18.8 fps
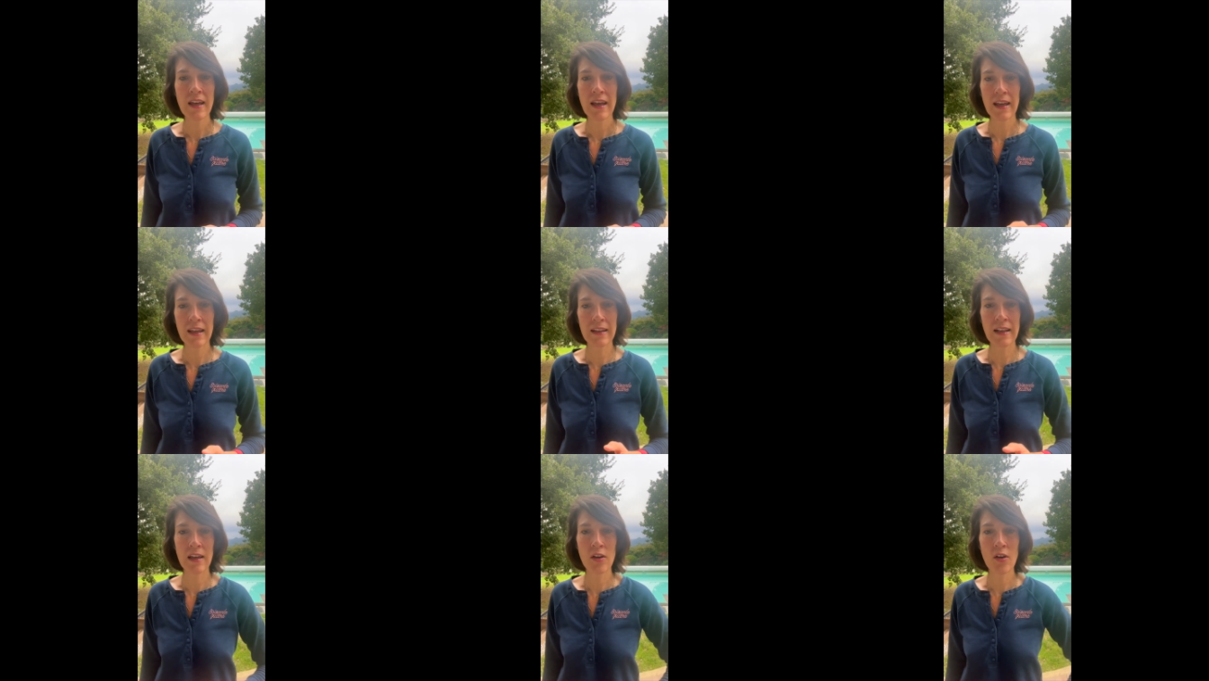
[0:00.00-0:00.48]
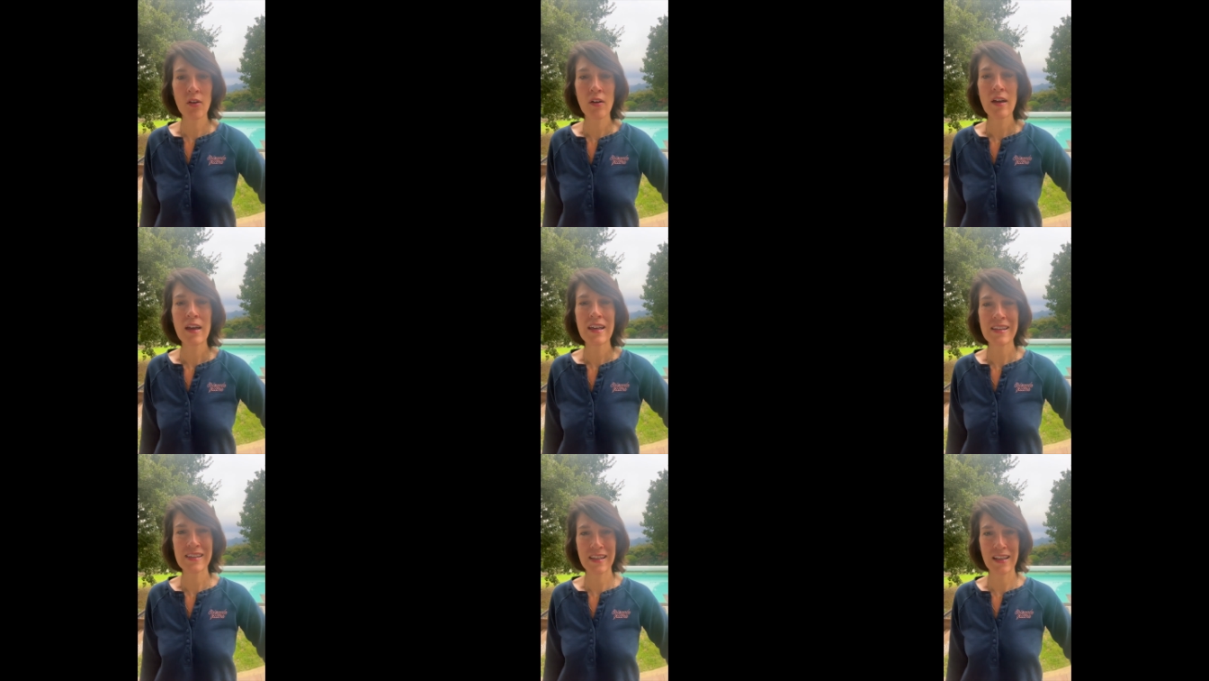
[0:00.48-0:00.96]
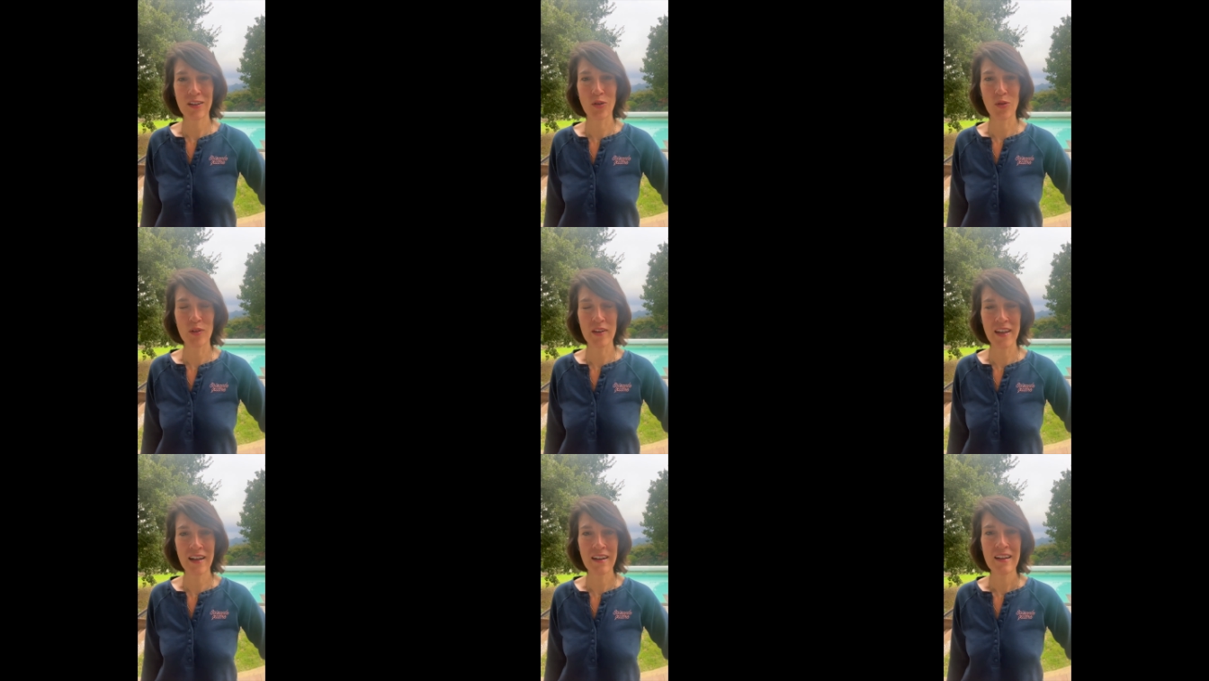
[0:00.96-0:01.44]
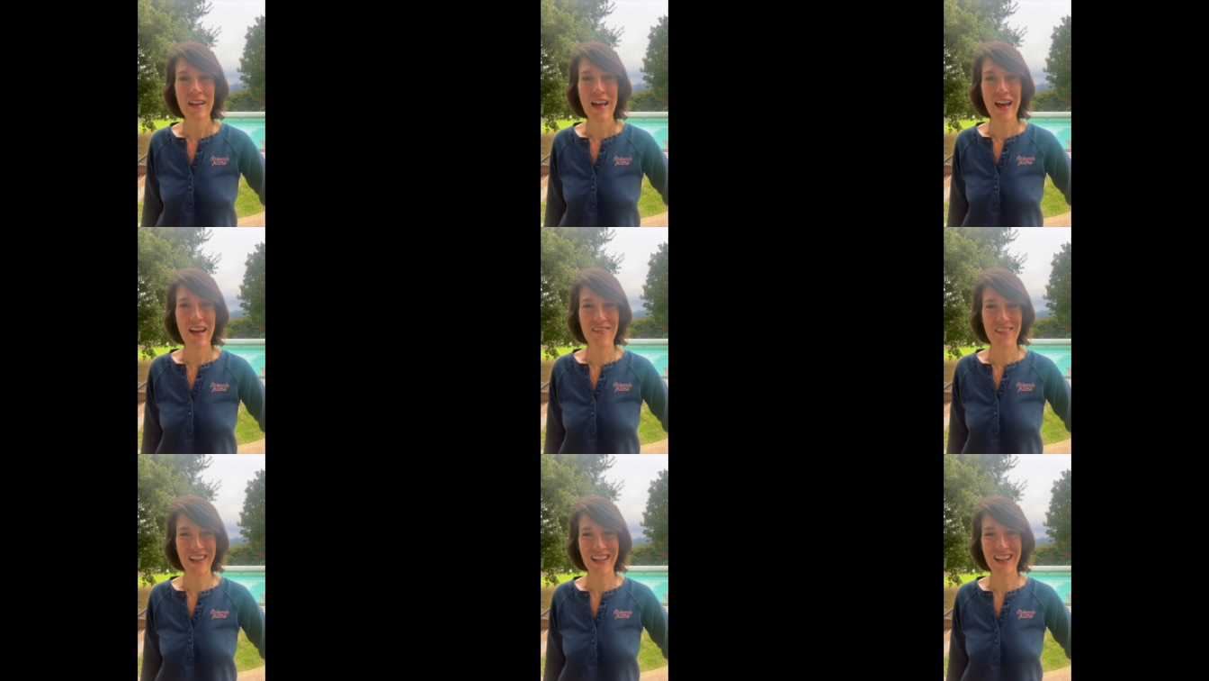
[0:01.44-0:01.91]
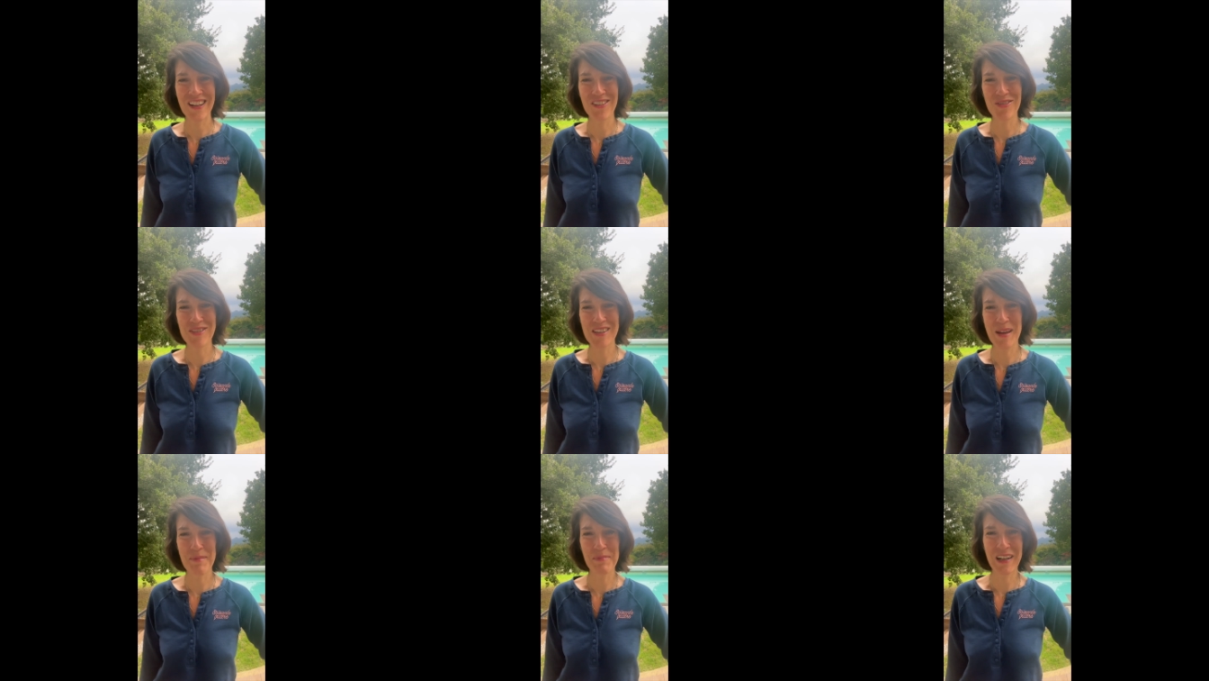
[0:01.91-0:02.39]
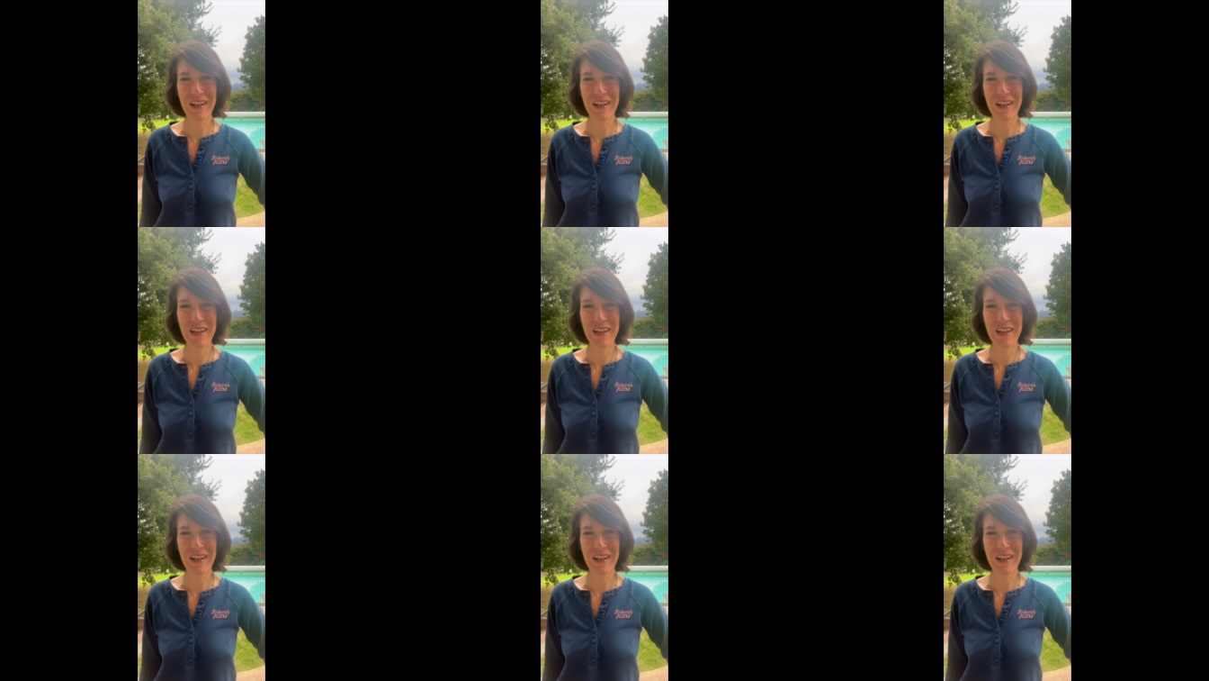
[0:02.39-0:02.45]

Et d'ailleurs, c'est en lien avec la deuxième